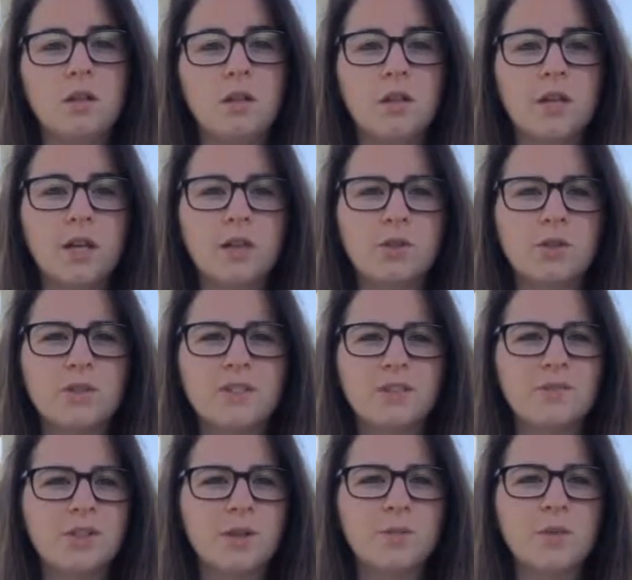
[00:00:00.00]
et quelques
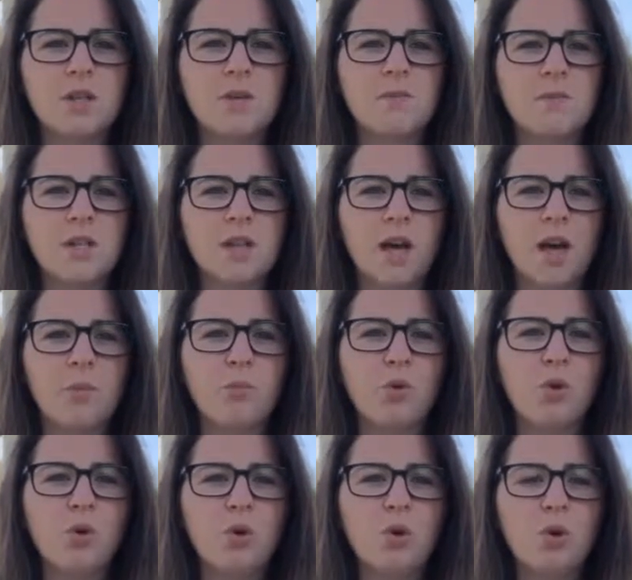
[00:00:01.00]
infirmiers, mais très
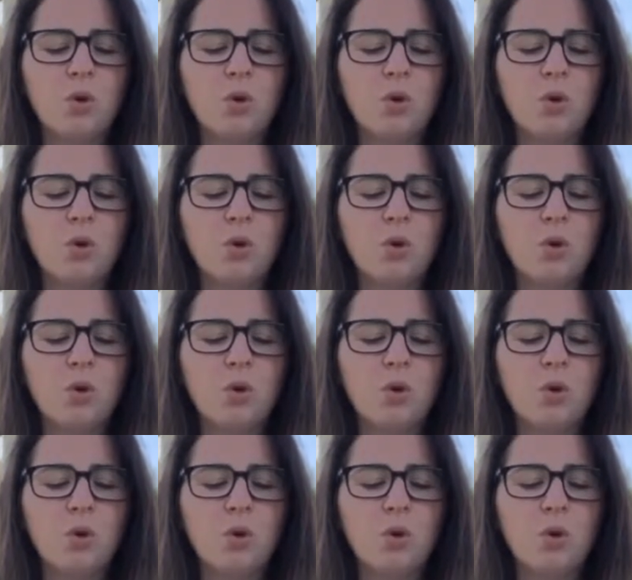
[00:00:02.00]
peu.